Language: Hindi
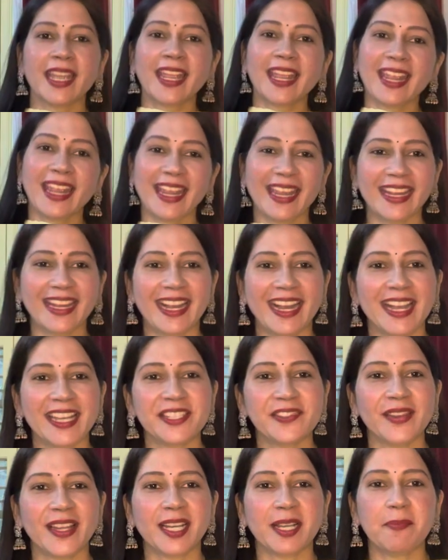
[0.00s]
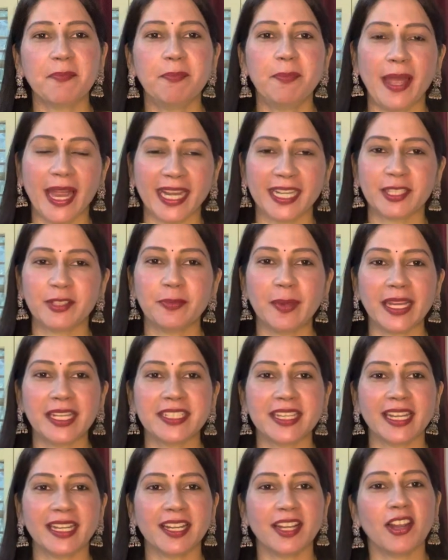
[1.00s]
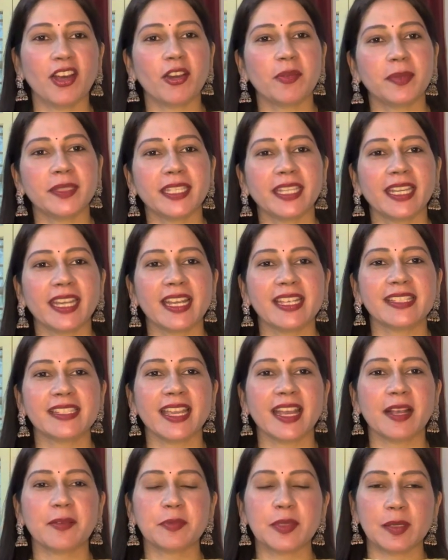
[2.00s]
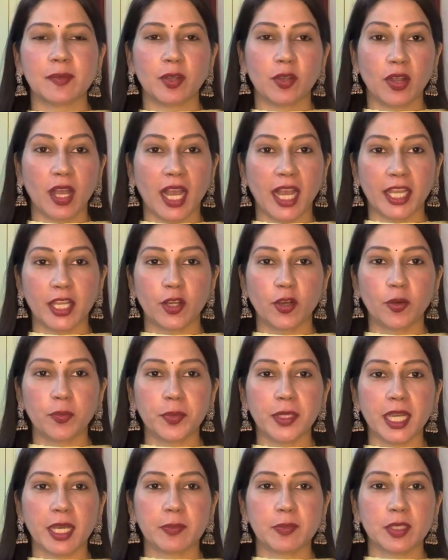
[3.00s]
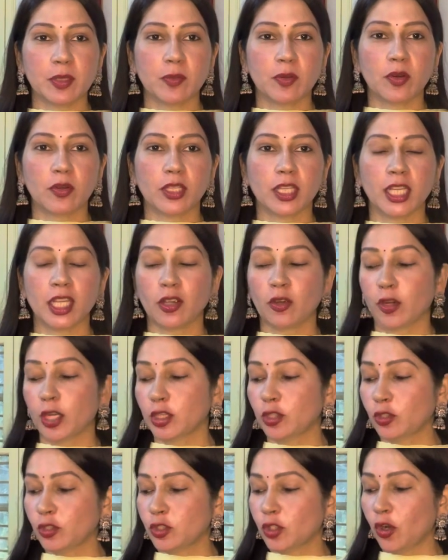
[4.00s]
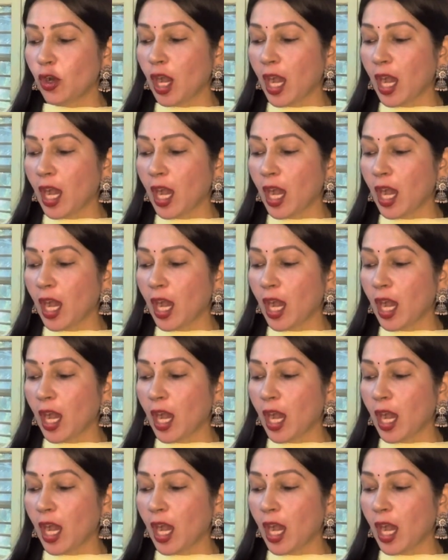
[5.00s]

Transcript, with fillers: ही गाइज वेलकम बैक टू माई चैनल और बताइए कैसे हैं आप सब लोग आई होप कि आप सब लोग ठीक होंगे तो जो